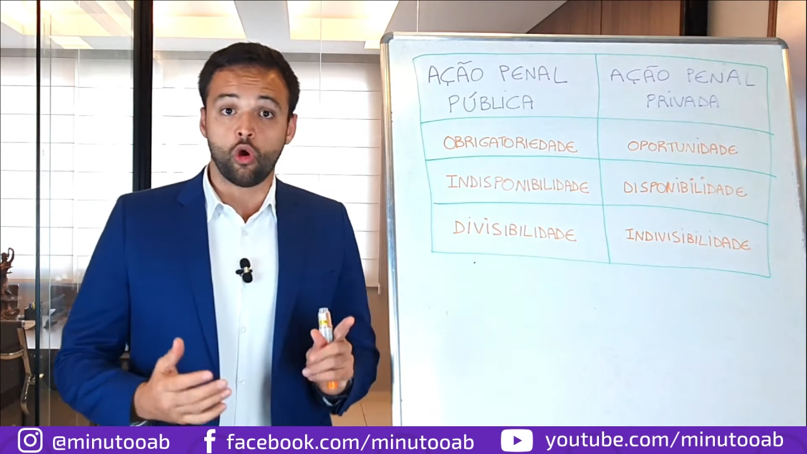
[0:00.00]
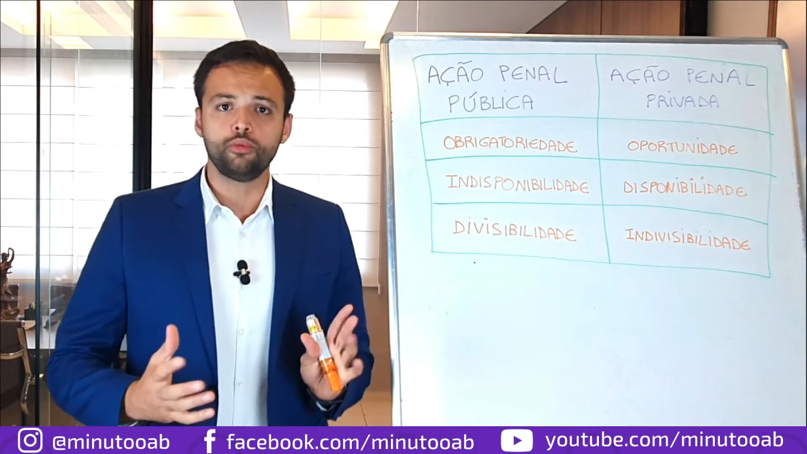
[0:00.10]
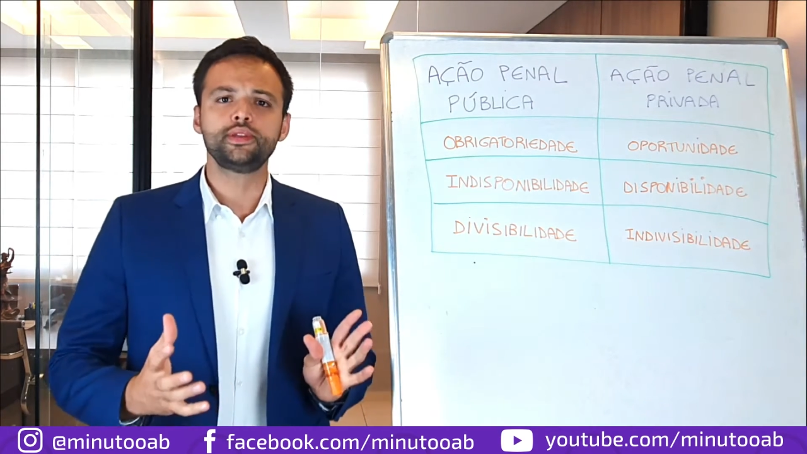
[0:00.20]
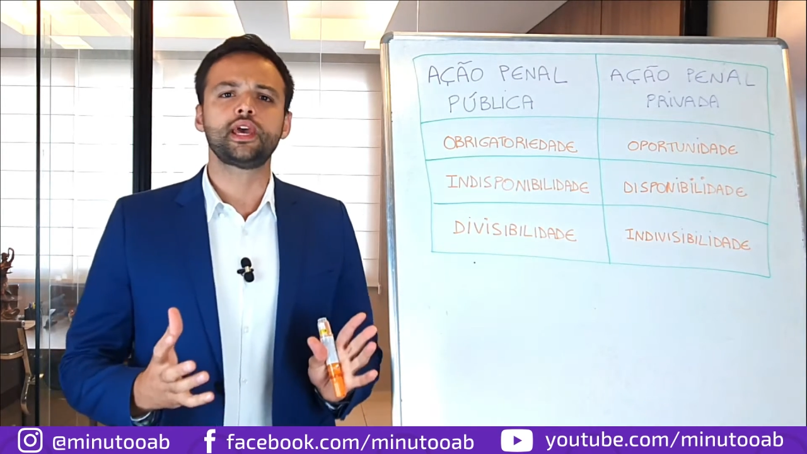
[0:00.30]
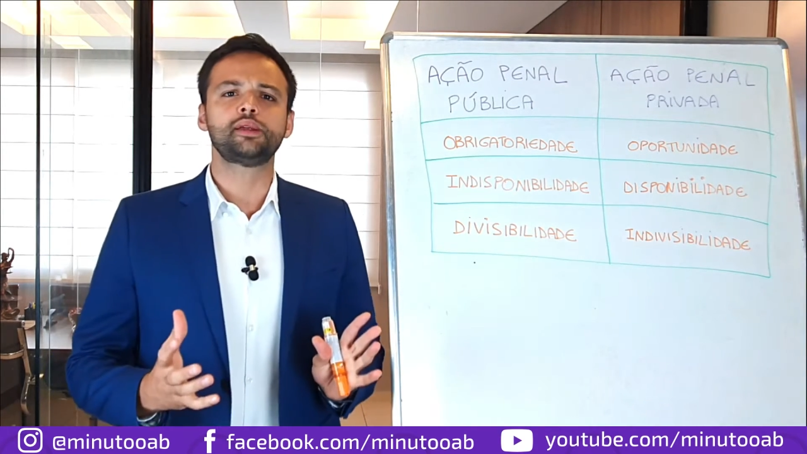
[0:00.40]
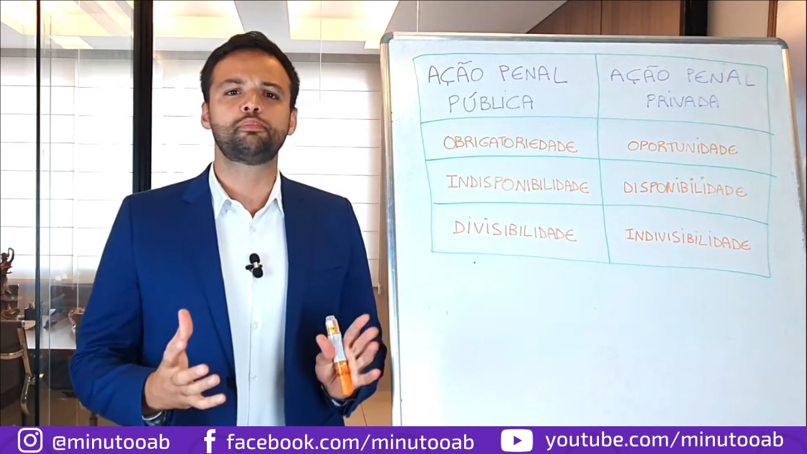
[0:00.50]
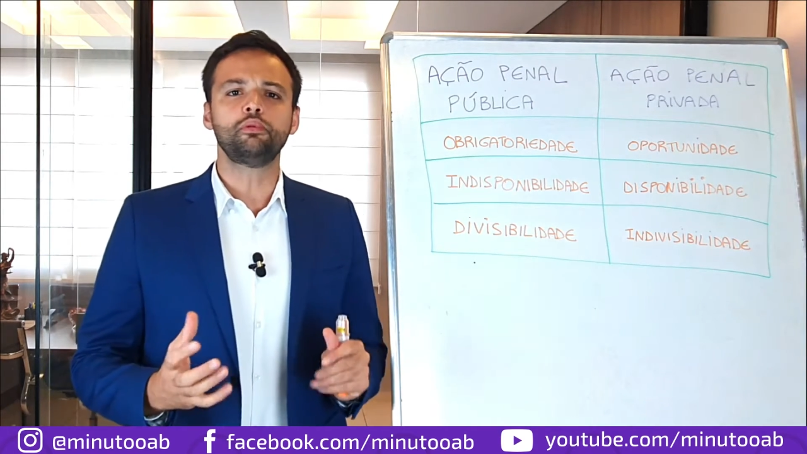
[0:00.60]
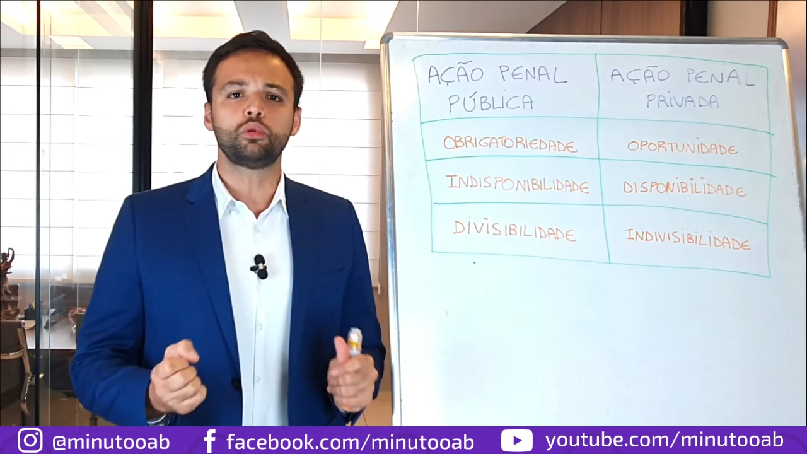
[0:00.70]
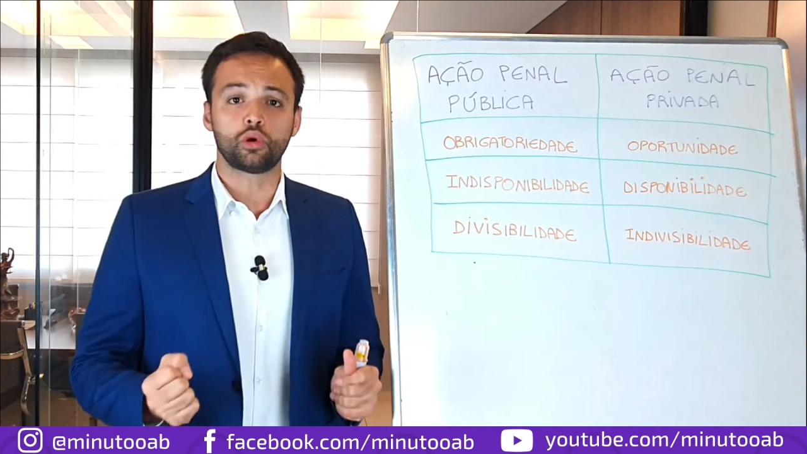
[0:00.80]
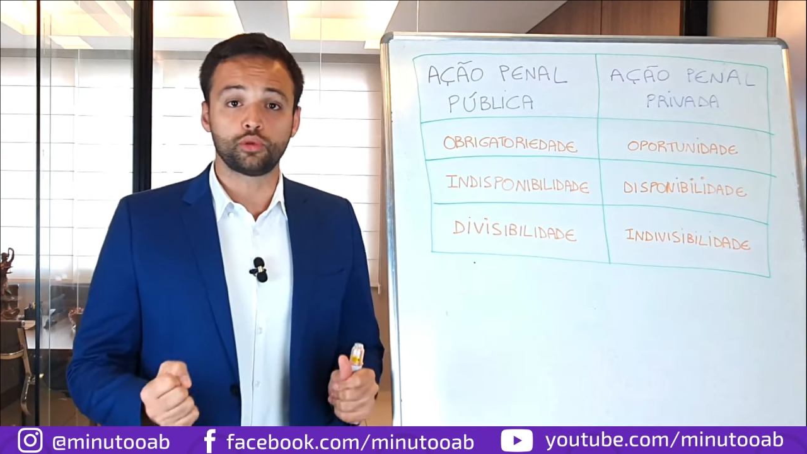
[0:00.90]
O Ministério
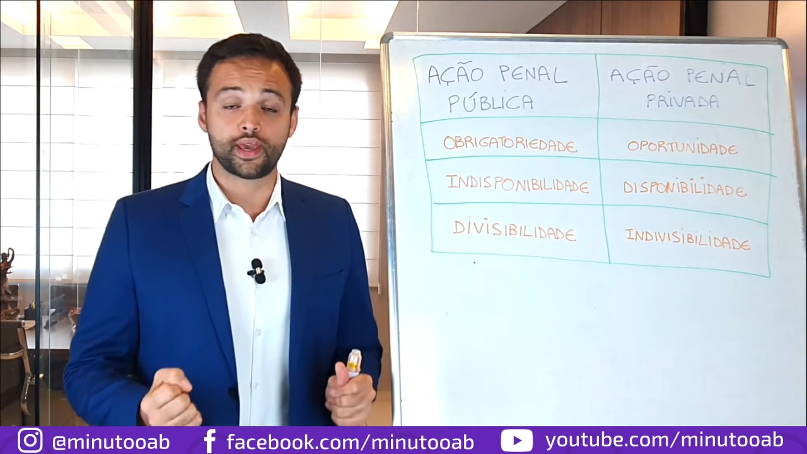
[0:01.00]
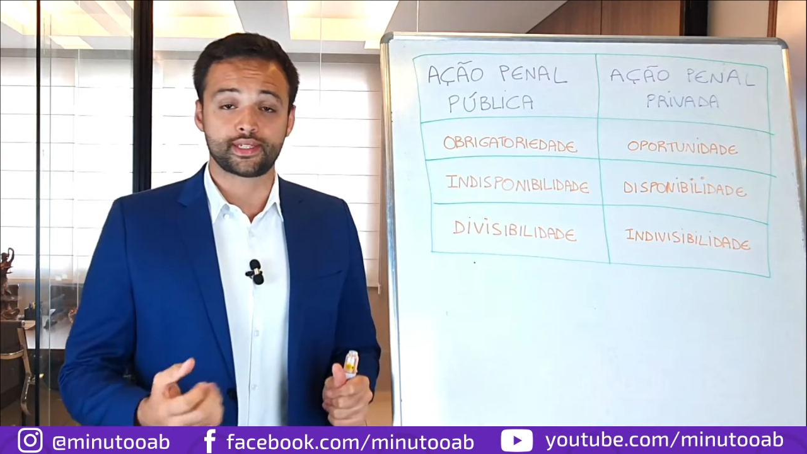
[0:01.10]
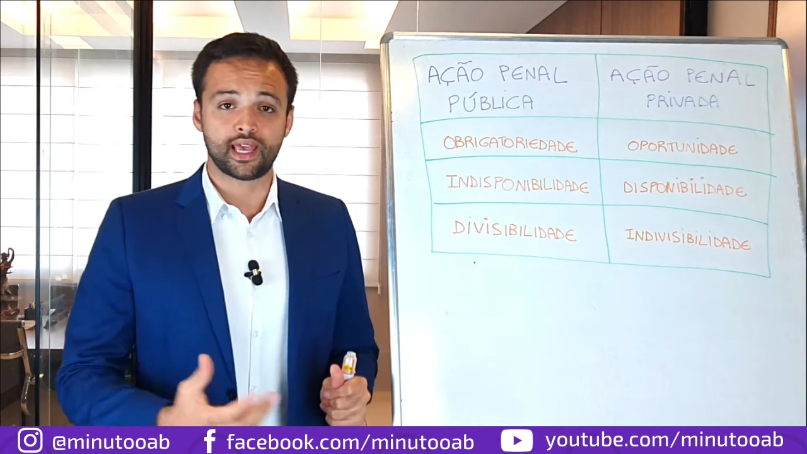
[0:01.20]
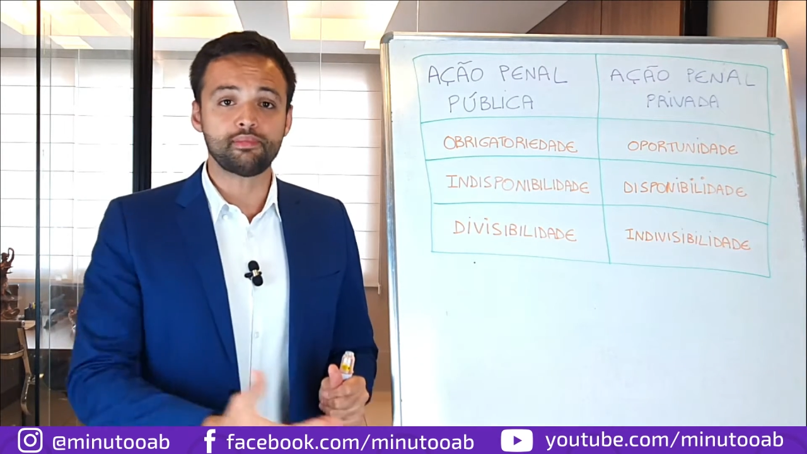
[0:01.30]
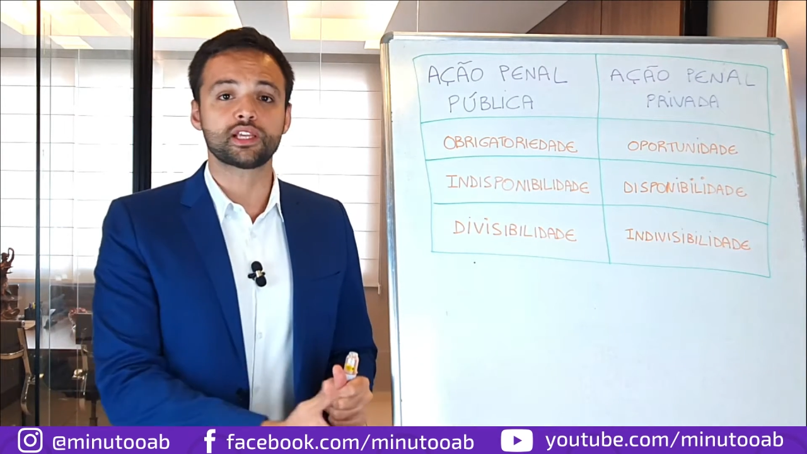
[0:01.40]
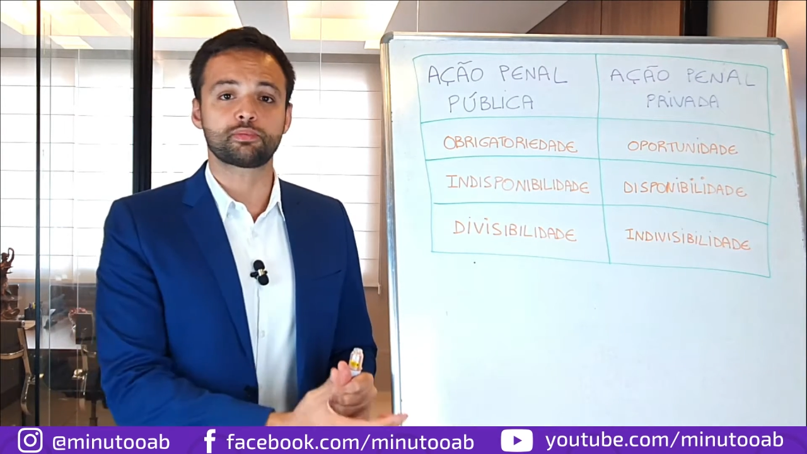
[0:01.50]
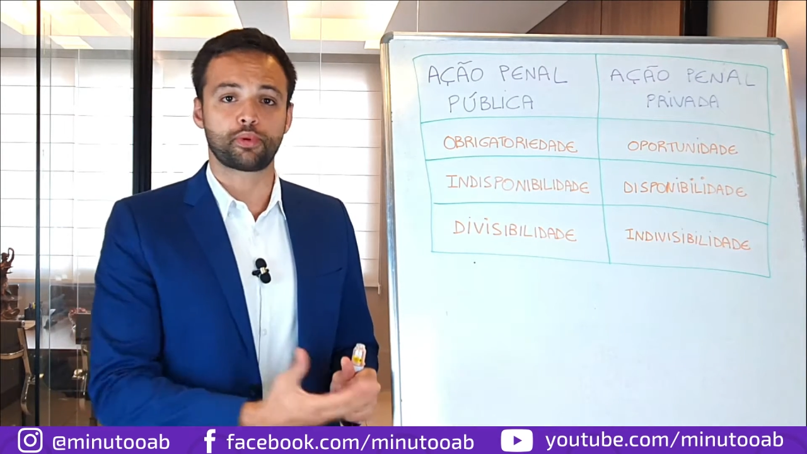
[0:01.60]
Público, quando recebe as